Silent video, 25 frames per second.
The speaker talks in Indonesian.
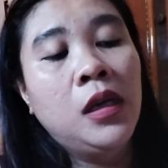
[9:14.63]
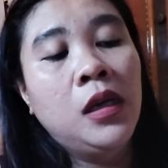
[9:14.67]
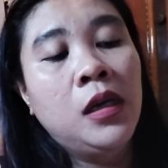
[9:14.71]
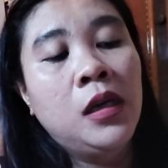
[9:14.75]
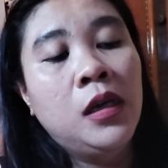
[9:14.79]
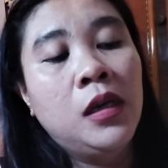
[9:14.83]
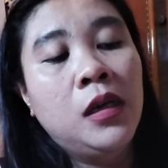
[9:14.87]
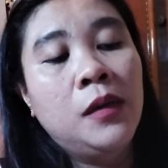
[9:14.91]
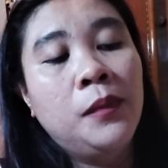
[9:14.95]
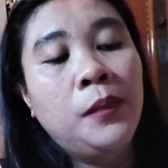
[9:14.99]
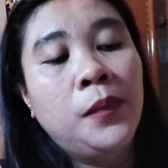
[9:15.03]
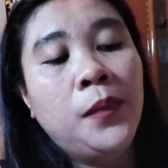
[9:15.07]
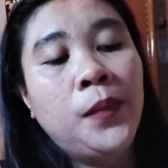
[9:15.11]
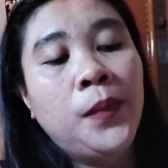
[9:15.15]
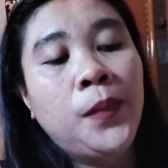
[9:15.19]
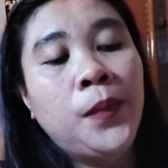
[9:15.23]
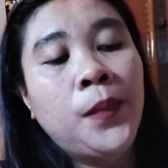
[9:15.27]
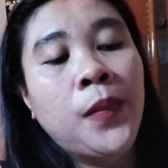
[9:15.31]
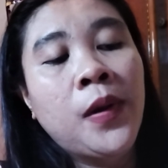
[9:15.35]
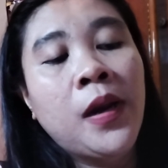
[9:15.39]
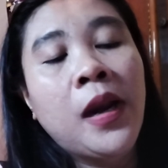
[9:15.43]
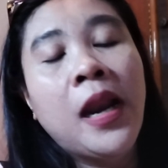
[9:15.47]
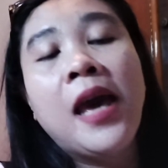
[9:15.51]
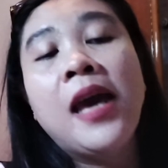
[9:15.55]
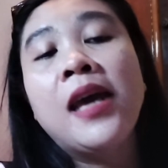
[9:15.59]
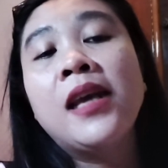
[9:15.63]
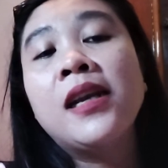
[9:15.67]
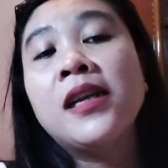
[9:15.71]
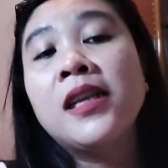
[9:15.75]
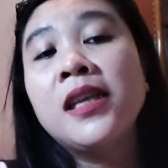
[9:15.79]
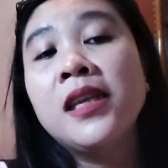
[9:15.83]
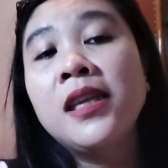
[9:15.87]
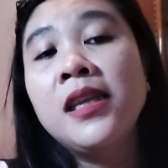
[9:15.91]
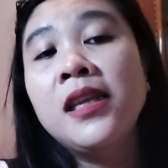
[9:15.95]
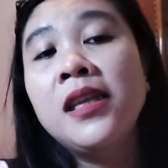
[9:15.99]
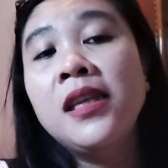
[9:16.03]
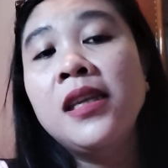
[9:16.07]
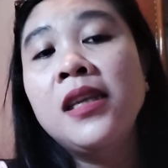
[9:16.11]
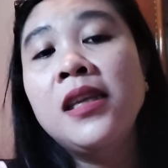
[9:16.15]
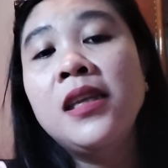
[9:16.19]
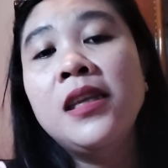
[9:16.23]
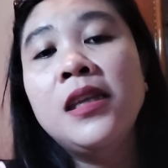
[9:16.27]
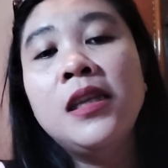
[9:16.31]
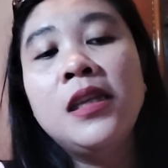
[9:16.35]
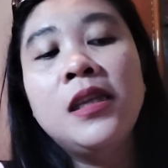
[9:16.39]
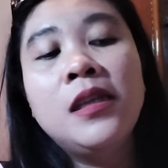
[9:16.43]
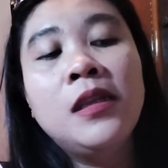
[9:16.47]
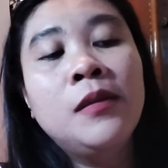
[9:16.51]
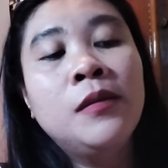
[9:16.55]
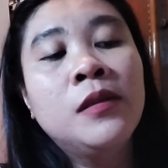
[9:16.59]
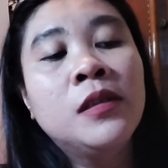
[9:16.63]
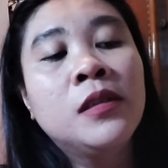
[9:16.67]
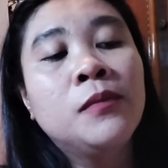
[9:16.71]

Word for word: uh, pelari